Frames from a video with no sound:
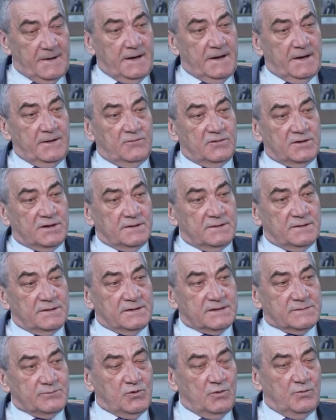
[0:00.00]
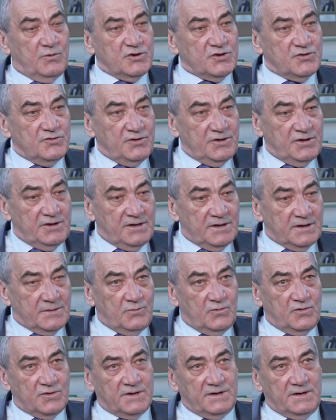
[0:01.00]
Вот с помощью их
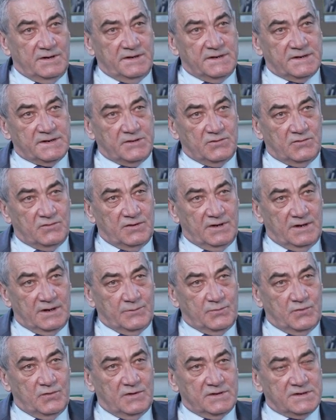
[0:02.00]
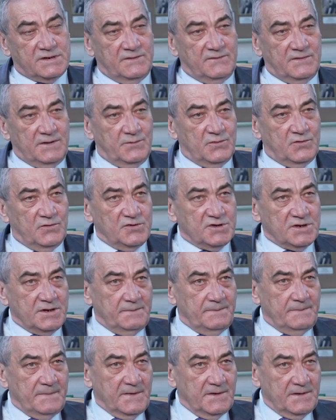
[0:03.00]
можно нанести удар по основным точкам,